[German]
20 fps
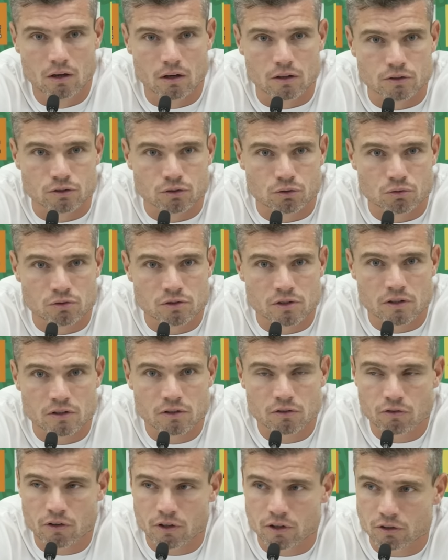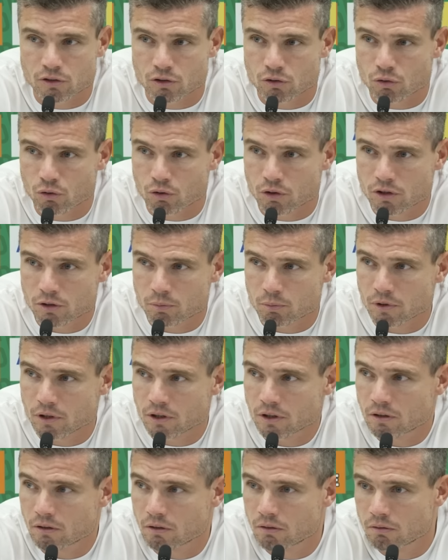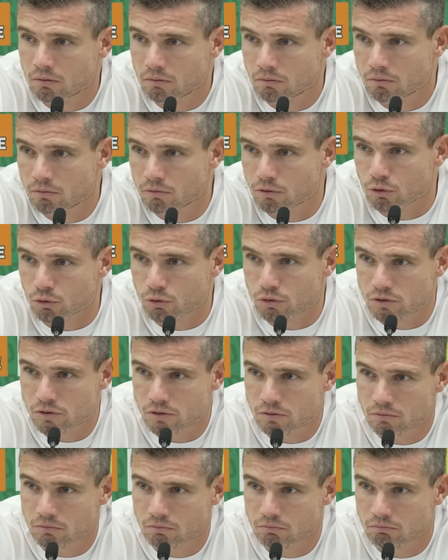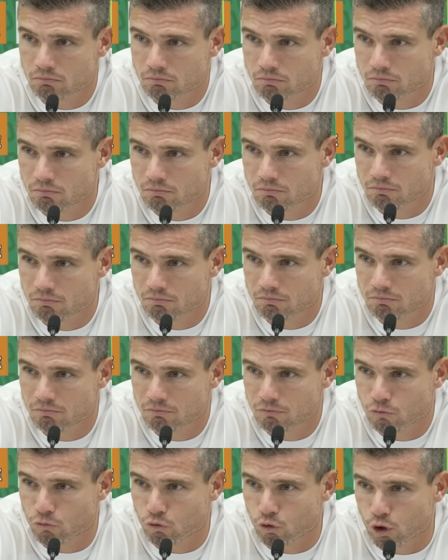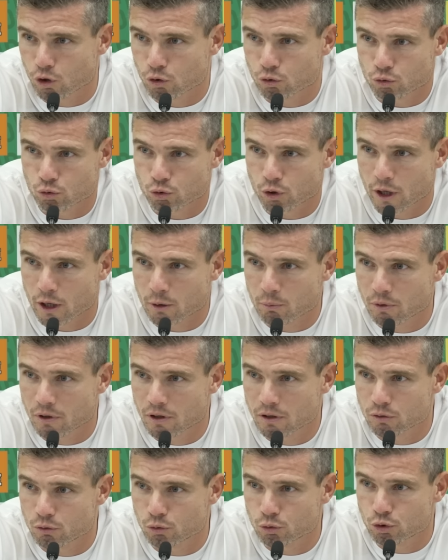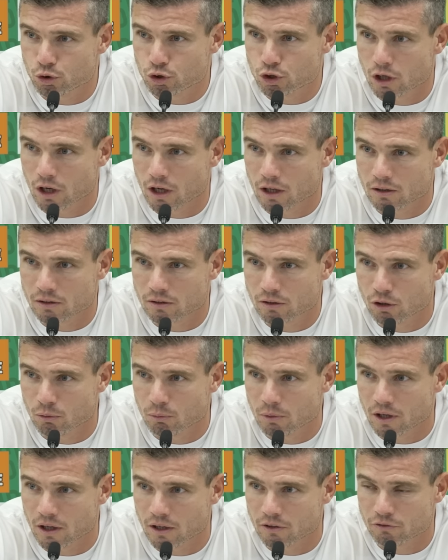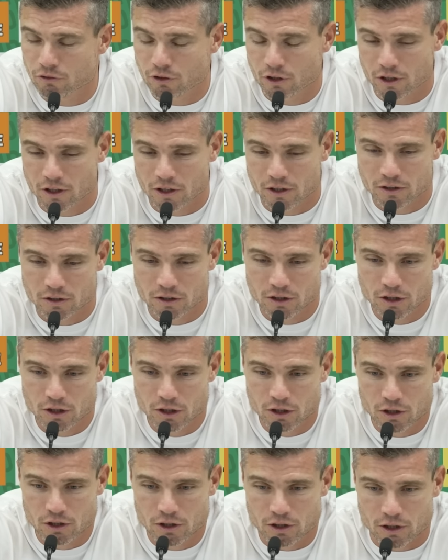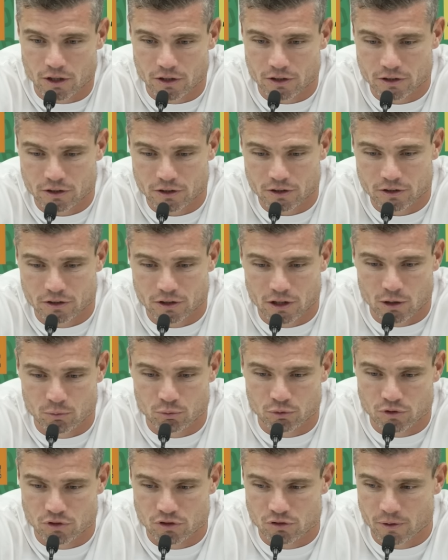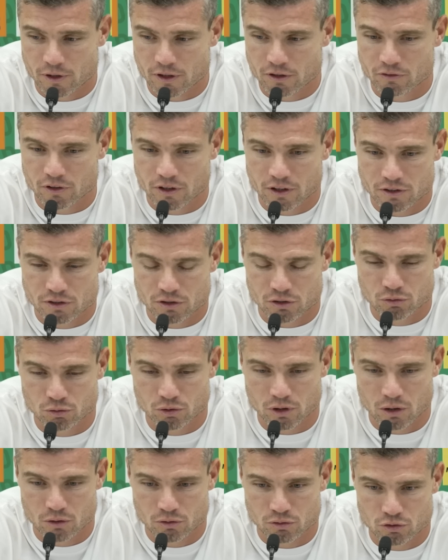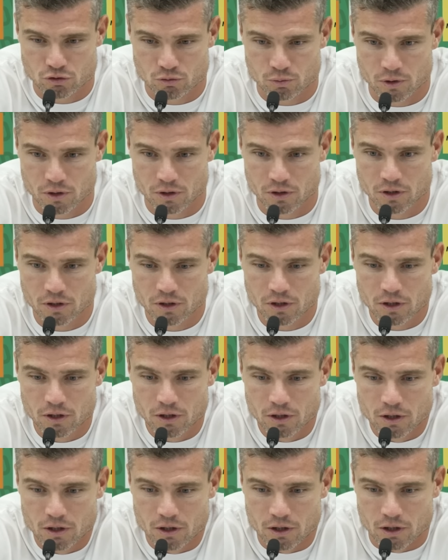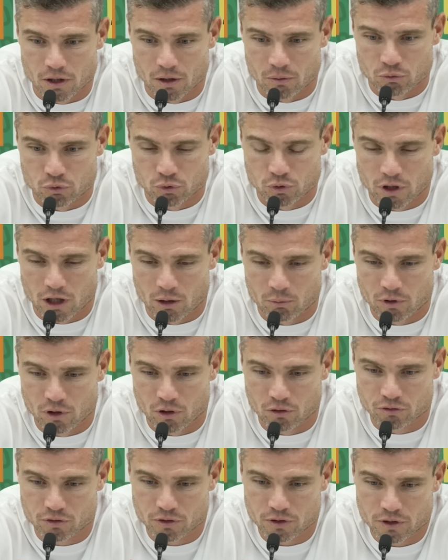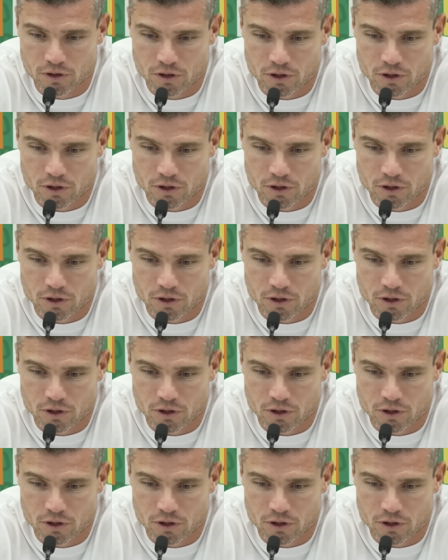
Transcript: Also grundsätzlich fand ich die Tore nicht billig von uns. War ein guter Eckball, gut geschlagen, komm mal ran, verlängern. Gegner kriegt ihn ab und das zweite war richtig gut rausgespielt ähm, guter Ablauf.